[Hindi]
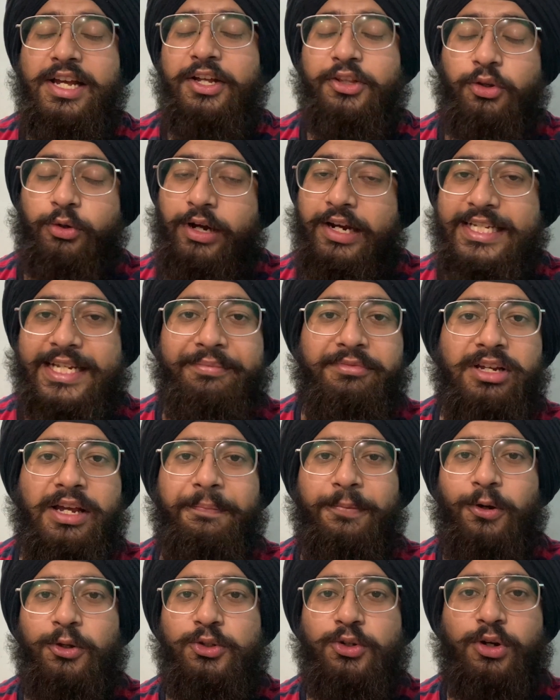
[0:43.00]
तो गाइस अभी मैं
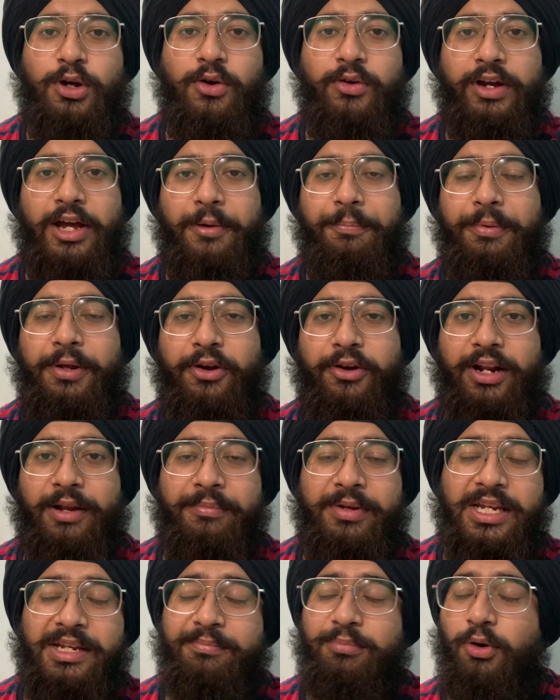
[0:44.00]
पहुंच चुका हूँ घर पे और
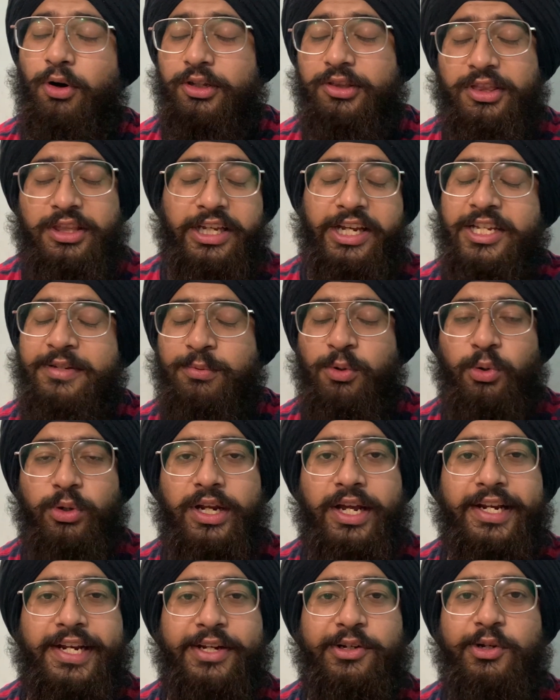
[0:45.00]
अभी बहुत तेज भूख
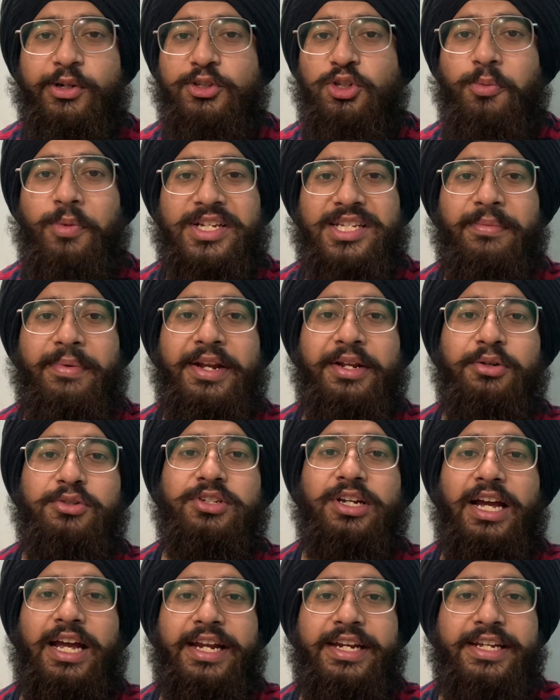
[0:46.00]
लग रही है क्योंकि सुबह से मैंने कुछ
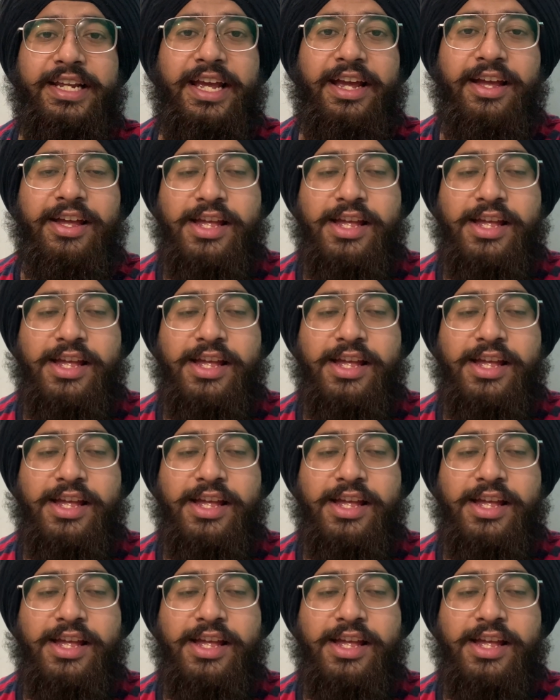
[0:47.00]
खाया नहीं है